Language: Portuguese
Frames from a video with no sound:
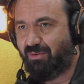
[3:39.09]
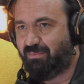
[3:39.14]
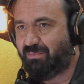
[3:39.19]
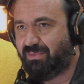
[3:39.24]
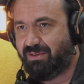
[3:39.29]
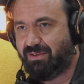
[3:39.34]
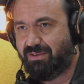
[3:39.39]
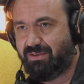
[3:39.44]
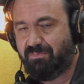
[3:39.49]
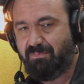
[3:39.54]
não
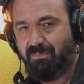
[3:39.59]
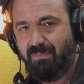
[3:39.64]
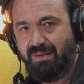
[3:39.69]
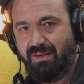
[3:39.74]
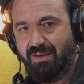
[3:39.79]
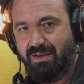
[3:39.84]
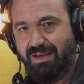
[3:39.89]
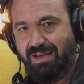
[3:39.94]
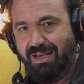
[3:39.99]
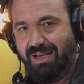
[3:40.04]
quero isto para
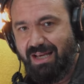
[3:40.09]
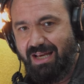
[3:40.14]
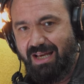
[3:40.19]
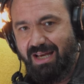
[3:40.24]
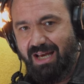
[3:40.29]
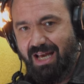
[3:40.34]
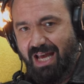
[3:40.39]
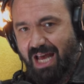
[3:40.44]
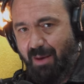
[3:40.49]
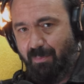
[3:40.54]
a minha vida.
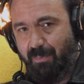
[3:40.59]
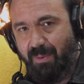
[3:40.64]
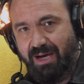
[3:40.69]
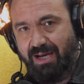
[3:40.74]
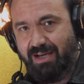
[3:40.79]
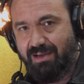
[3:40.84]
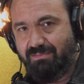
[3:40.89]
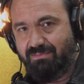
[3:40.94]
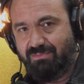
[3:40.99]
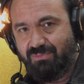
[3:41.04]

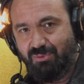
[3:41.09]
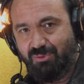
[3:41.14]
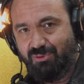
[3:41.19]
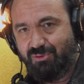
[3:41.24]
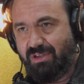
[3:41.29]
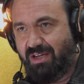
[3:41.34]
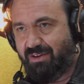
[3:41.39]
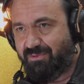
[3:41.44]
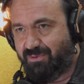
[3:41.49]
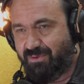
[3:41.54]
pá, estou a
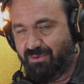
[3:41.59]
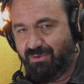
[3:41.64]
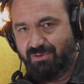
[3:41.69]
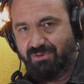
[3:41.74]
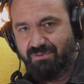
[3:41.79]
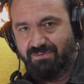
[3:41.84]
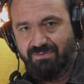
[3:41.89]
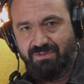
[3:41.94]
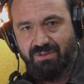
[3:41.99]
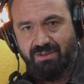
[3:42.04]
estudar
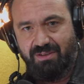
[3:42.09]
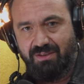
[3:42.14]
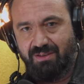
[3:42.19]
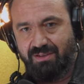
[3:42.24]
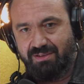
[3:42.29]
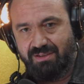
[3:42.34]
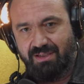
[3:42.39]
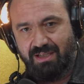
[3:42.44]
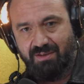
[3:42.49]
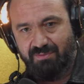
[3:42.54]

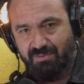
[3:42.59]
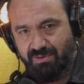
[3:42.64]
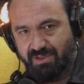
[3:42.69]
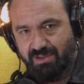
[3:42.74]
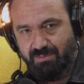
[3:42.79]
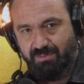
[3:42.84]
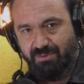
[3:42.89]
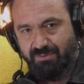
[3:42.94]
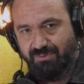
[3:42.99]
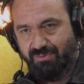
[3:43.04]
filosofia, se calhar vou
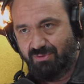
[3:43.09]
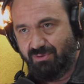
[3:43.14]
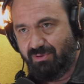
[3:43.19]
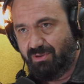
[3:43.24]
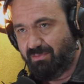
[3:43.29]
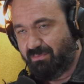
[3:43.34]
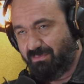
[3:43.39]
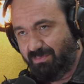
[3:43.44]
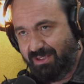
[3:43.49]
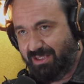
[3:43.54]
ser
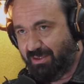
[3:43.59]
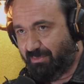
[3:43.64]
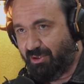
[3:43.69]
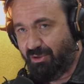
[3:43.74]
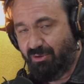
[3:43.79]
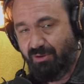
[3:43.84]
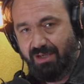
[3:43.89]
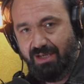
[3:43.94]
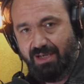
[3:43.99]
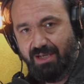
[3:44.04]
professor, que também
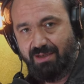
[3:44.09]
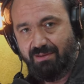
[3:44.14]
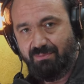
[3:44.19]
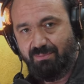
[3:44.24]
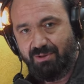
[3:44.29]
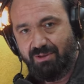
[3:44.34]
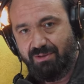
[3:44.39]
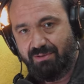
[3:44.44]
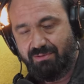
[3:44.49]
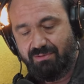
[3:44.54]
não é,
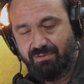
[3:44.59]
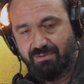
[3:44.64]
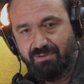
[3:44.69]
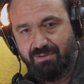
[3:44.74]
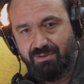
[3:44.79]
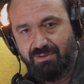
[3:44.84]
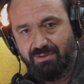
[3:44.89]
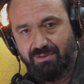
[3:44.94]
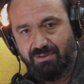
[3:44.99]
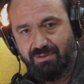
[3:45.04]
pronto,
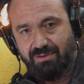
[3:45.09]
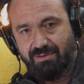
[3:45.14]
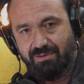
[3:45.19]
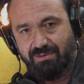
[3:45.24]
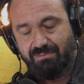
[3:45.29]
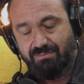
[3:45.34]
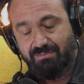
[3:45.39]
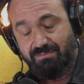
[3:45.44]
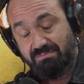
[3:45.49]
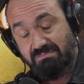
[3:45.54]

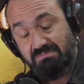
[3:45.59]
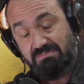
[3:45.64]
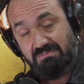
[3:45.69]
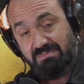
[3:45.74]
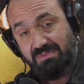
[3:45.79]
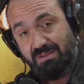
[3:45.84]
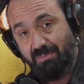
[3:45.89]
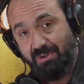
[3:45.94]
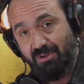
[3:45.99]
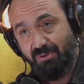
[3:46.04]
eh,
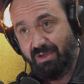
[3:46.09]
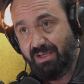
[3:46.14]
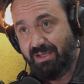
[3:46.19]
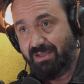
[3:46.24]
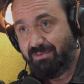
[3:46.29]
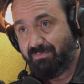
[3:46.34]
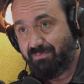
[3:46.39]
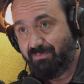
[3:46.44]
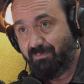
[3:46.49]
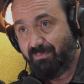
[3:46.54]
também não ias é.
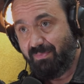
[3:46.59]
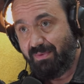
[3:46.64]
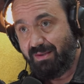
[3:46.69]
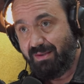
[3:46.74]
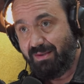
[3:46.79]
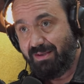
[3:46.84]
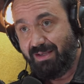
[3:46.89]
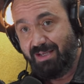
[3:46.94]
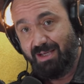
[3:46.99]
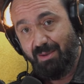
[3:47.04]
ganhar nenhuma
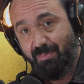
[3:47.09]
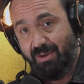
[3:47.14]
fortuna.